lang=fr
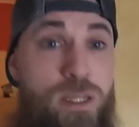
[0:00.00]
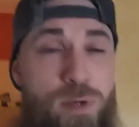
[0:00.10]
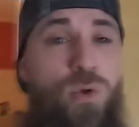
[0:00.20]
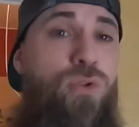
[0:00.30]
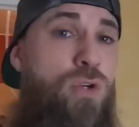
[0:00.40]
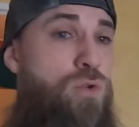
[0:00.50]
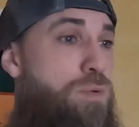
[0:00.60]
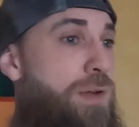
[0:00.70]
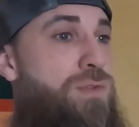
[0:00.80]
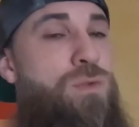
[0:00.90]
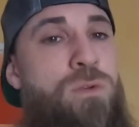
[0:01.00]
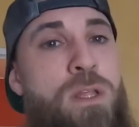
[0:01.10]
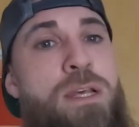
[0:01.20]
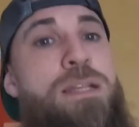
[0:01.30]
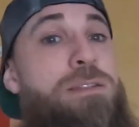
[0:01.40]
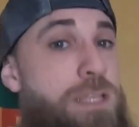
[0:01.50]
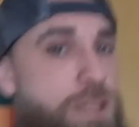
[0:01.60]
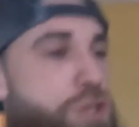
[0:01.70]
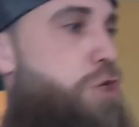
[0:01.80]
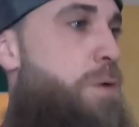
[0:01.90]
a des belles hauteurs sous plafond. C'est
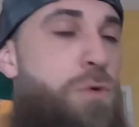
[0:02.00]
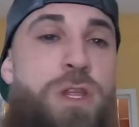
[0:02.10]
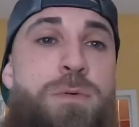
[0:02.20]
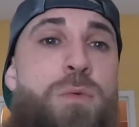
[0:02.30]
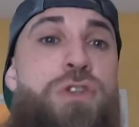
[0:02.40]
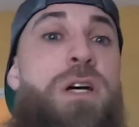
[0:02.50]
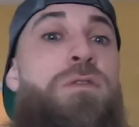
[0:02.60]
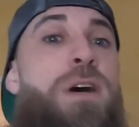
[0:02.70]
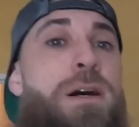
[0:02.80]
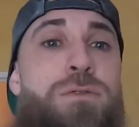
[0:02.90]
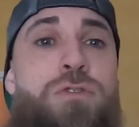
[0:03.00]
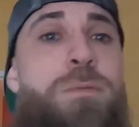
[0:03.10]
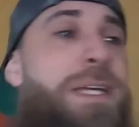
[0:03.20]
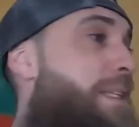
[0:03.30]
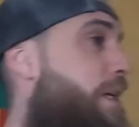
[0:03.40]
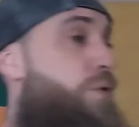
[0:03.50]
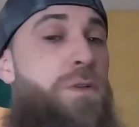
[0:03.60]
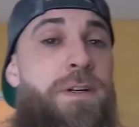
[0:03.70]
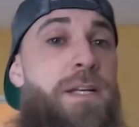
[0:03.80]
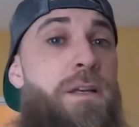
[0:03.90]
les chambres, on n'est pas obligé d'avoir
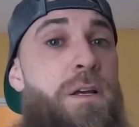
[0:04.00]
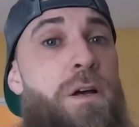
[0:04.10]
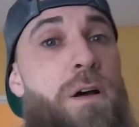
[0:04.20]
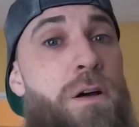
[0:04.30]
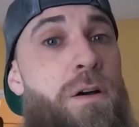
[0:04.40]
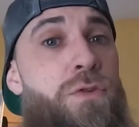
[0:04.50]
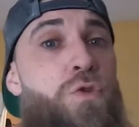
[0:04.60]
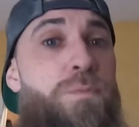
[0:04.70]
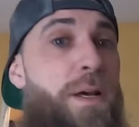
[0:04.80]
2,80 m euh, sous